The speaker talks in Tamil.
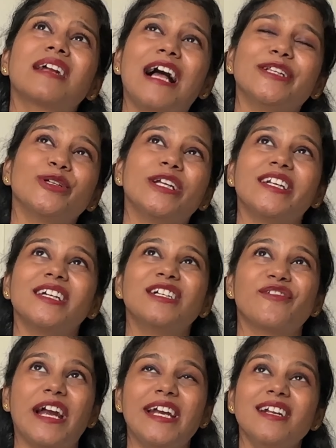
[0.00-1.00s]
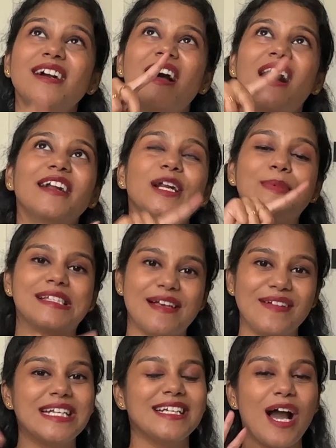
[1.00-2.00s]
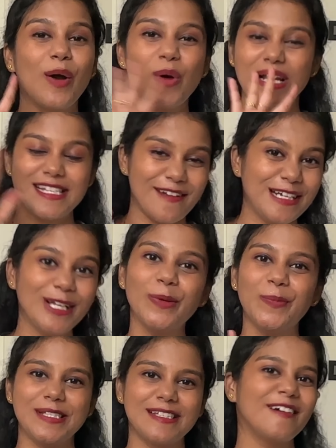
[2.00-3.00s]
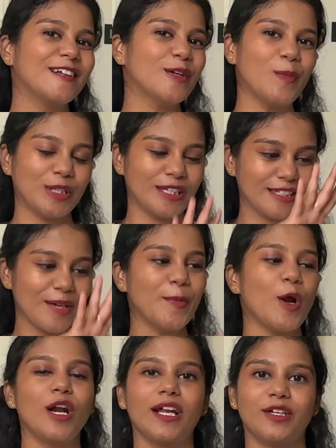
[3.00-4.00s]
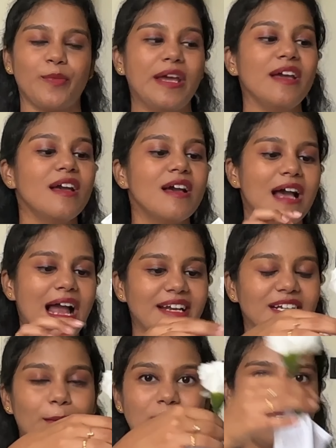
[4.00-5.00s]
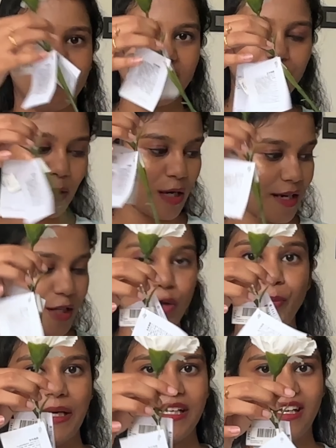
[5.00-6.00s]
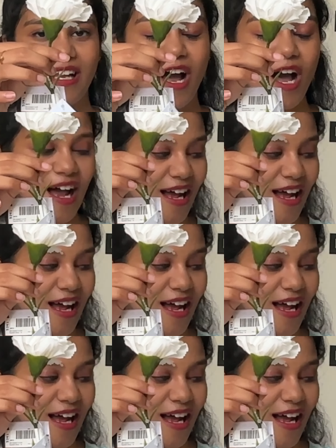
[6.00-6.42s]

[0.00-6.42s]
கால்குலேட்டிங் I calculating ஹண்ட்ரட் பிளஸ் செவன்டி ஒன் செவன்டி ருபீஸ் தான் வந்து மொத்த ப்ராடக்ட்டுமே அண்ட் நம்ம இதை வந்து இப்போ கட்டும் பண்ணிடலாம்